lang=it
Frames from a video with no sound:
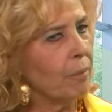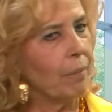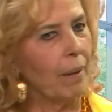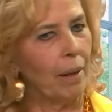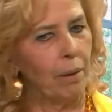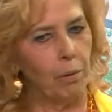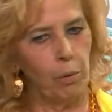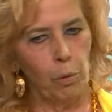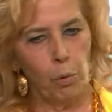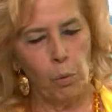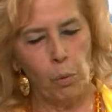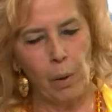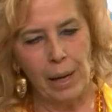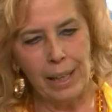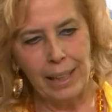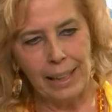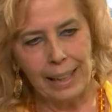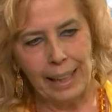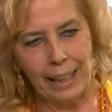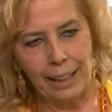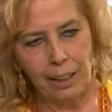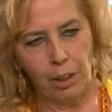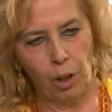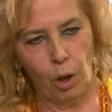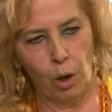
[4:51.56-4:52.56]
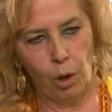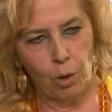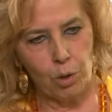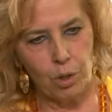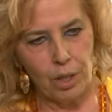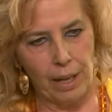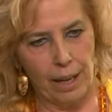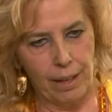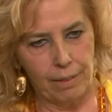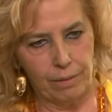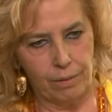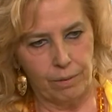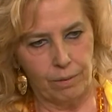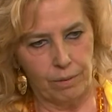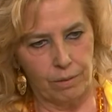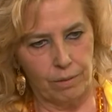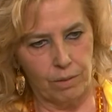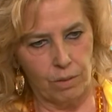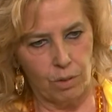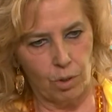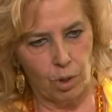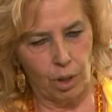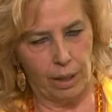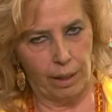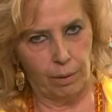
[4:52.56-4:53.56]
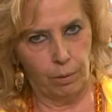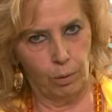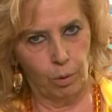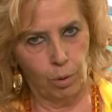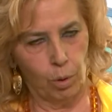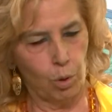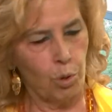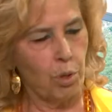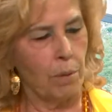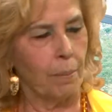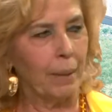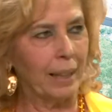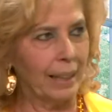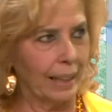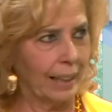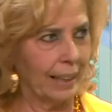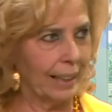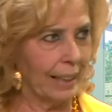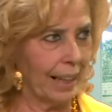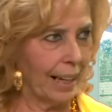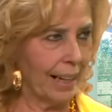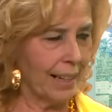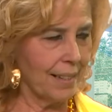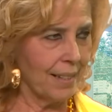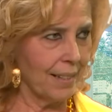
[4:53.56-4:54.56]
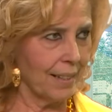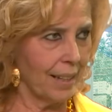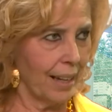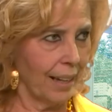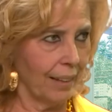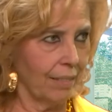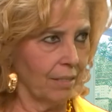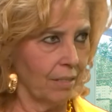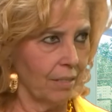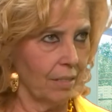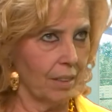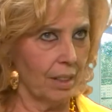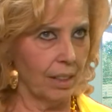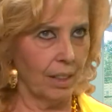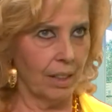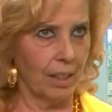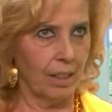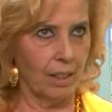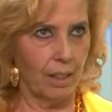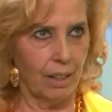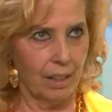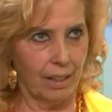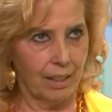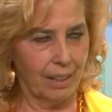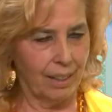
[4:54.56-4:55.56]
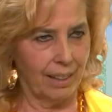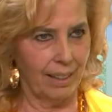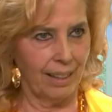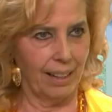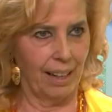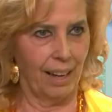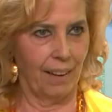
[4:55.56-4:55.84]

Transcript: è, un qualche cosa, cioè uno si mette in testa di eh,